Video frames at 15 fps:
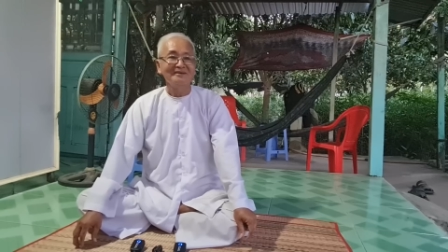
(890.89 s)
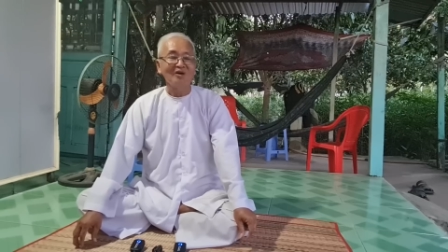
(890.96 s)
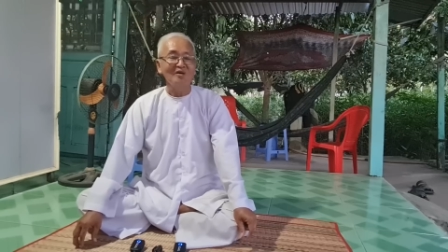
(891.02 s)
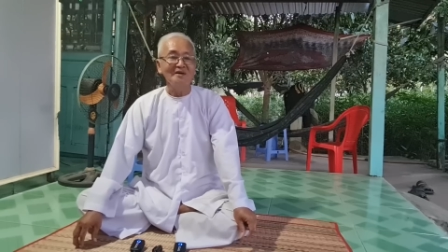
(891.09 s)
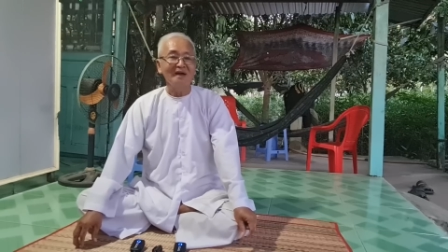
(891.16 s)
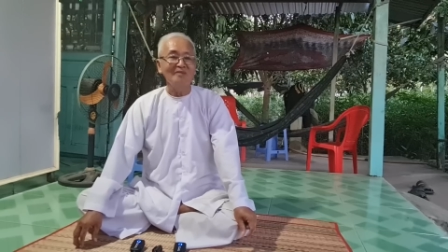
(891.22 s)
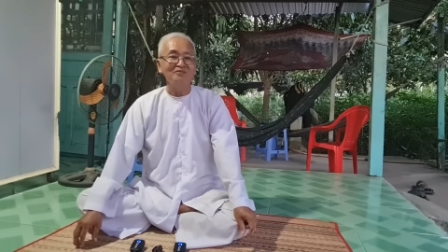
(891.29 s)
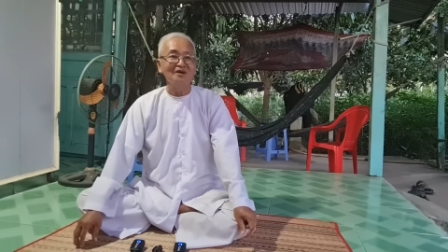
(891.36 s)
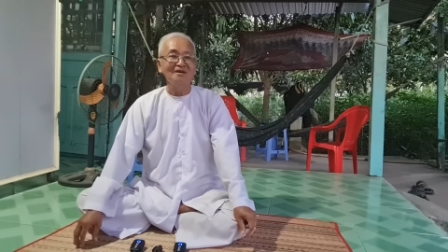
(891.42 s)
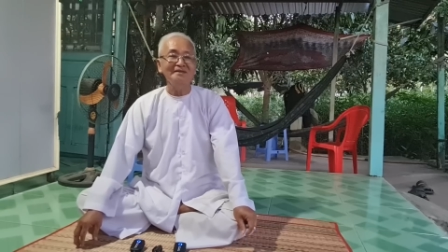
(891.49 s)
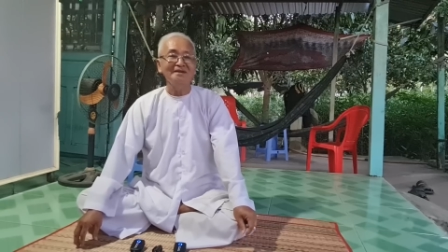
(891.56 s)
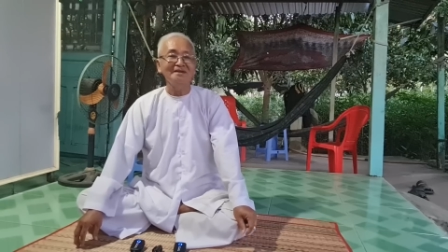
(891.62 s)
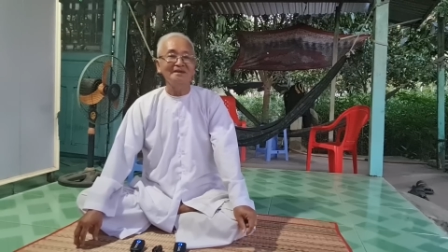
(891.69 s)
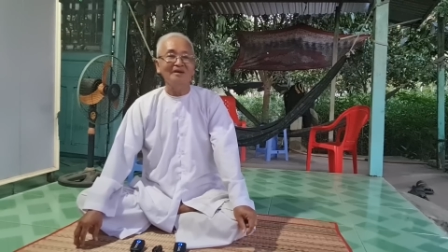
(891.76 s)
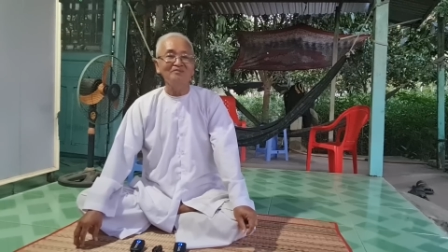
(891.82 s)
có ông
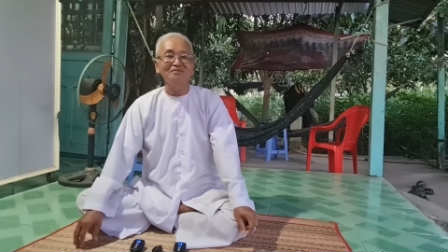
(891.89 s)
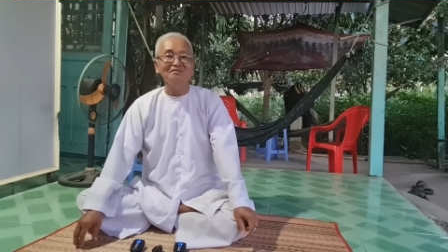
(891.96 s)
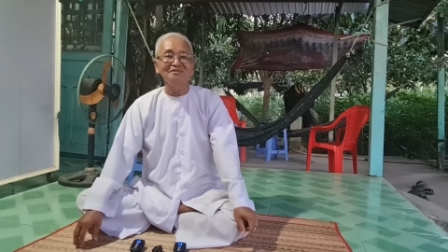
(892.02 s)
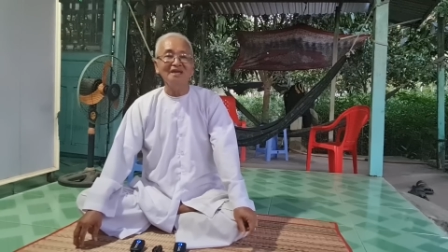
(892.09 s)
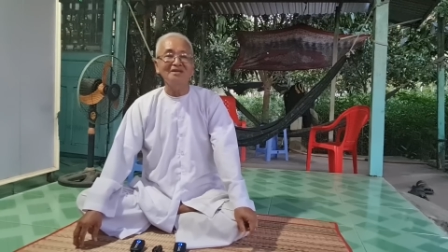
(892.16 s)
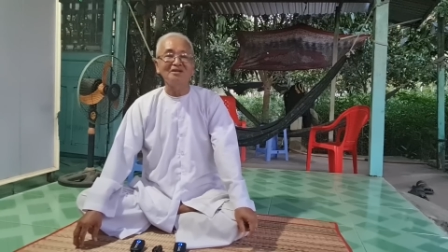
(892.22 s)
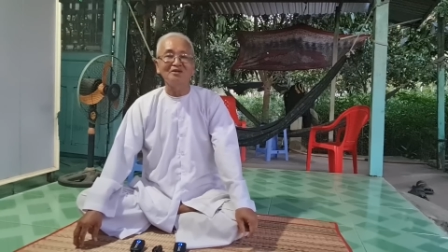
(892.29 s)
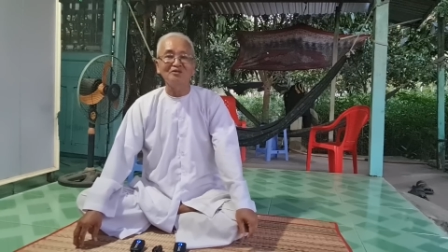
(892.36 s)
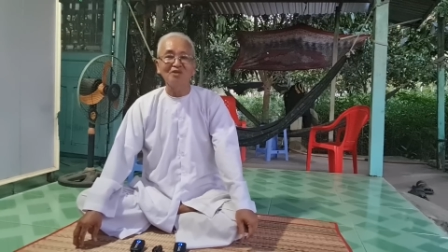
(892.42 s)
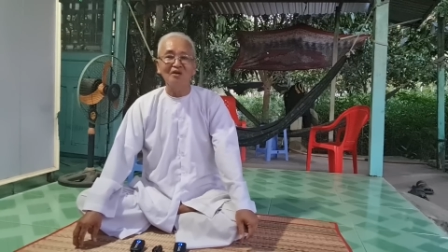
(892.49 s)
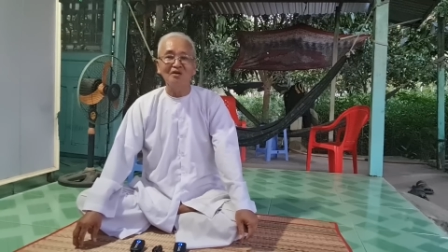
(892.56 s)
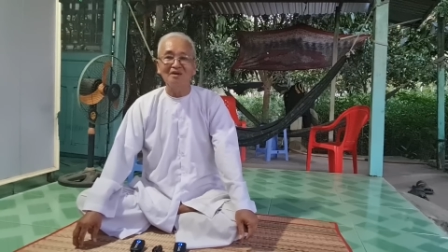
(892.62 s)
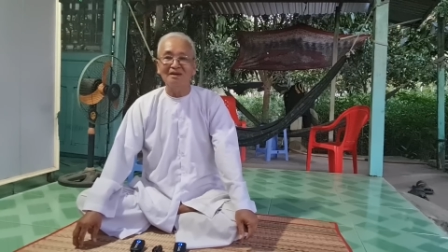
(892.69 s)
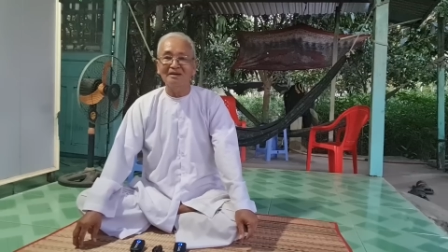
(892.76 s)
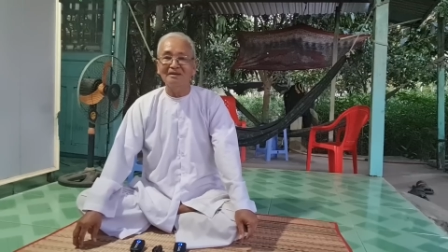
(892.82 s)
đó thì ổng say rượu
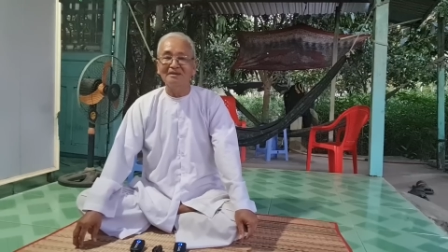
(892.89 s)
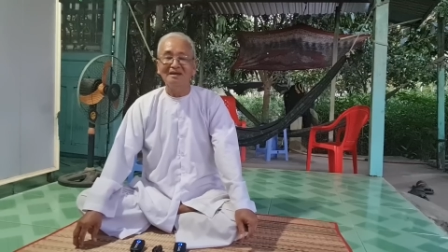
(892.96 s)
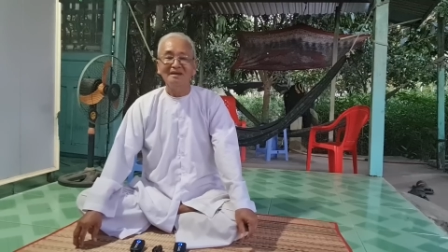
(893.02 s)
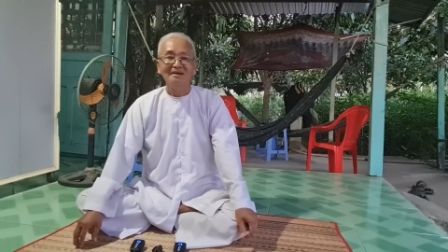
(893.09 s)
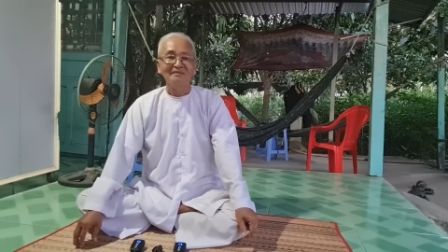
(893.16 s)
thôi rồi,